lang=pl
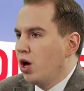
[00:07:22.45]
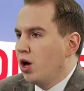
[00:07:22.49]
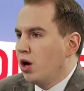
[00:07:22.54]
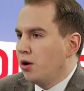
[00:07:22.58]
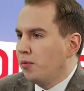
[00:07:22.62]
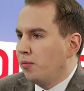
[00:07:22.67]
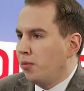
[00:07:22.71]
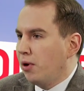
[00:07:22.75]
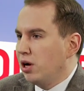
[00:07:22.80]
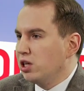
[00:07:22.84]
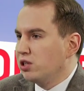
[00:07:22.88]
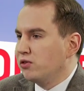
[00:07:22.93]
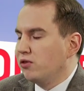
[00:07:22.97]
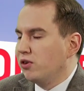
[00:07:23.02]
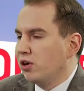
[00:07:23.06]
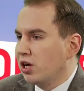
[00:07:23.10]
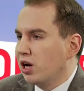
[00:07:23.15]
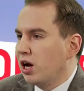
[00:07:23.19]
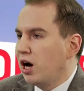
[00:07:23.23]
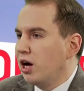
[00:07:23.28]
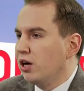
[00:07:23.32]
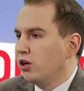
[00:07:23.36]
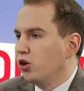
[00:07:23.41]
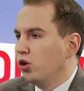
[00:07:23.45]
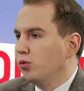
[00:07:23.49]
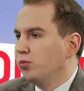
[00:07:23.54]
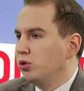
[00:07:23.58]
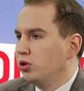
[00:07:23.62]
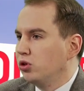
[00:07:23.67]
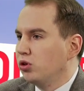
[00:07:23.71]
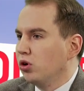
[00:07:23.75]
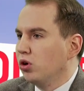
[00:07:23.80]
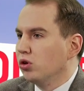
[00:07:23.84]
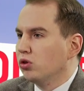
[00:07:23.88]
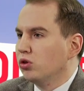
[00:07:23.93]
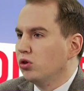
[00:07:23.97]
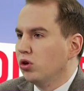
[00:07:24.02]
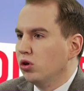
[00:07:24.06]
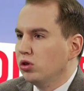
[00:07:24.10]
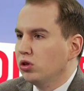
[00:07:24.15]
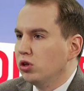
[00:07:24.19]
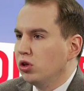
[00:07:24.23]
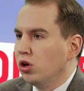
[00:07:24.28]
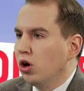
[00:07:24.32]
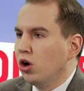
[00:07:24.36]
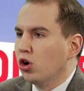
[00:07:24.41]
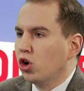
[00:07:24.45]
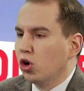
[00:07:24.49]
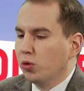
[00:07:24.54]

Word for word: Mhm. Państwa kraj robi to, to i to.